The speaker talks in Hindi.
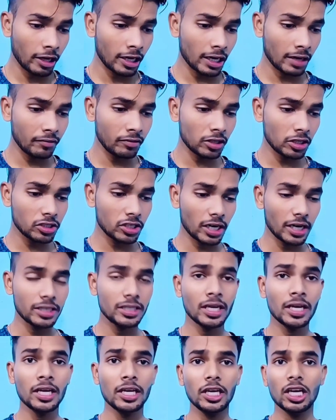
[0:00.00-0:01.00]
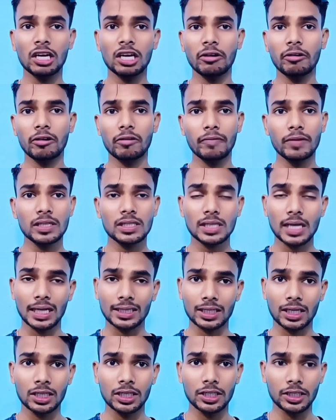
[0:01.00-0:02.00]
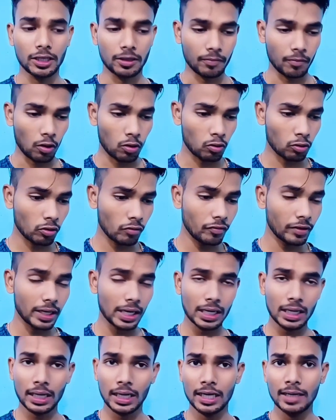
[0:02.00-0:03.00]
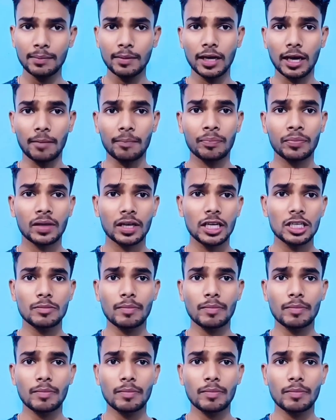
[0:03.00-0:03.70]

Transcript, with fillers: वहीं रविंद्र जडेजा ने एक ओवर में सात रन दिए और उनको विकेट नहीं मिला